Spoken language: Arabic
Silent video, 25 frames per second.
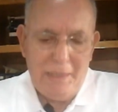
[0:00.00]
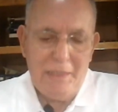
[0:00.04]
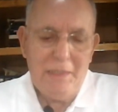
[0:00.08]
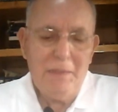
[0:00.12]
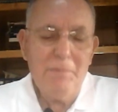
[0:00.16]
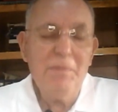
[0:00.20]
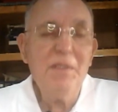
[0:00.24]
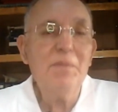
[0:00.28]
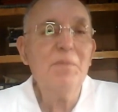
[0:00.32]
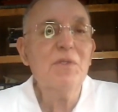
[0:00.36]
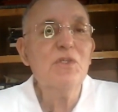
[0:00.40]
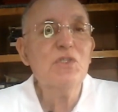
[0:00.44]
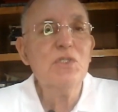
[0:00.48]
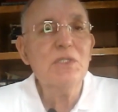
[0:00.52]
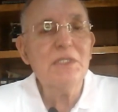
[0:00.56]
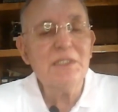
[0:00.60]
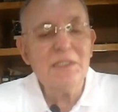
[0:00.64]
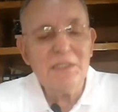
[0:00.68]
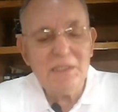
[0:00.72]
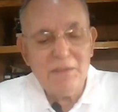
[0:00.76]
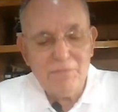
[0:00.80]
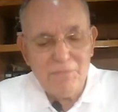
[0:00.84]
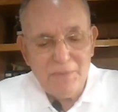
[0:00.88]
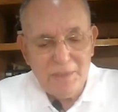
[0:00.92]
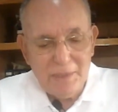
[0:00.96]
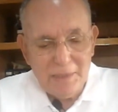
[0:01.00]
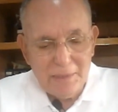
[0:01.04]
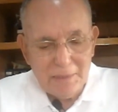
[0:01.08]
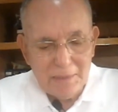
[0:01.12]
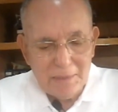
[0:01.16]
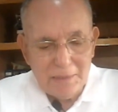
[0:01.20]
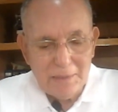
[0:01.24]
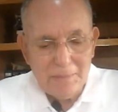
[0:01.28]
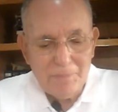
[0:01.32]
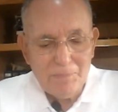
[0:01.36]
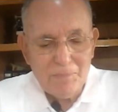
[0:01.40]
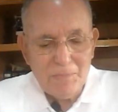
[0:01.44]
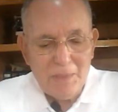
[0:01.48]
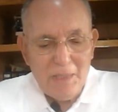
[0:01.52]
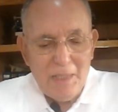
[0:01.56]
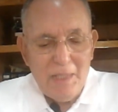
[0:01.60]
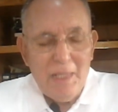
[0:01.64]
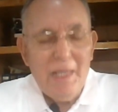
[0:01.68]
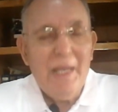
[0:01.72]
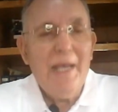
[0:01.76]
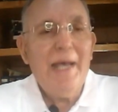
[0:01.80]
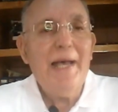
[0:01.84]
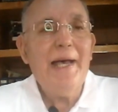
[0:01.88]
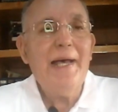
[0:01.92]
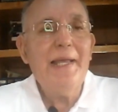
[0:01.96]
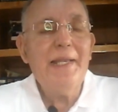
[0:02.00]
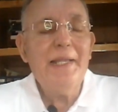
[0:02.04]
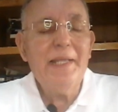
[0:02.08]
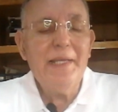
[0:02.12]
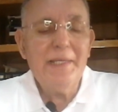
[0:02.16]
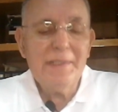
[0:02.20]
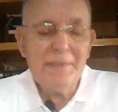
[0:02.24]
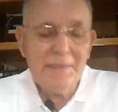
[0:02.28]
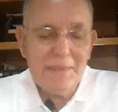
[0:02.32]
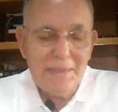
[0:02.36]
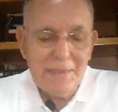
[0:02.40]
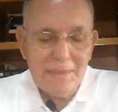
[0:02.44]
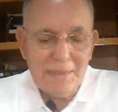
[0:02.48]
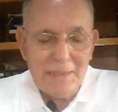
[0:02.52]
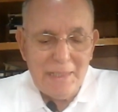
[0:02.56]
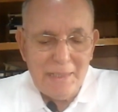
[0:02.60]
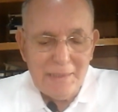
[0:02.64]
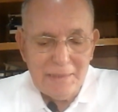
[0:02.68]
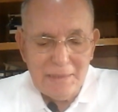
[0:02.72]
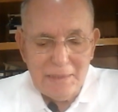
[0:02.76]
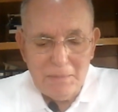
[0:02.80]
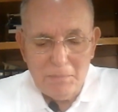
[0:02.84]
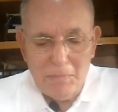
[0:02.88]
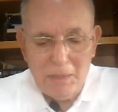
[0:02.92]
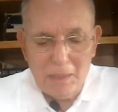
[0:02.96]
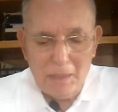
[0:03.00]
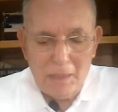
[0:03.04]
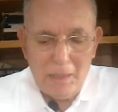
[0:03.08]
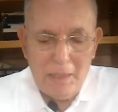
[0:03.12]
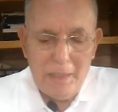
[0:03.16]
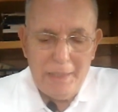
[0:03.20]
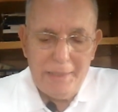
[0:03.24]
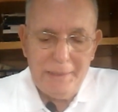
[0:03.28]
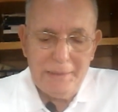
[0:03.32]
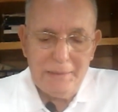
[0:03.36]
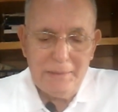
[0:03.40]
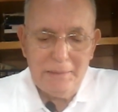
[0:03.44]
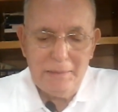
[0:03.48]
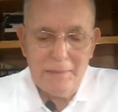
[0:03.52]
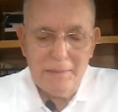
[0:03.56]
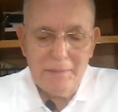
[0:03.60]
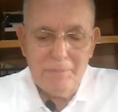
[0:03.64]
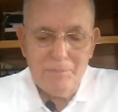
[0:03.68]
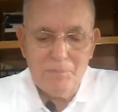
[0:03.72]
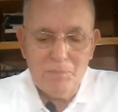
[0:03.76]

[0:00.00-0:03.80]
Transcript: أي بمجلس فاس على تسعة مقاعد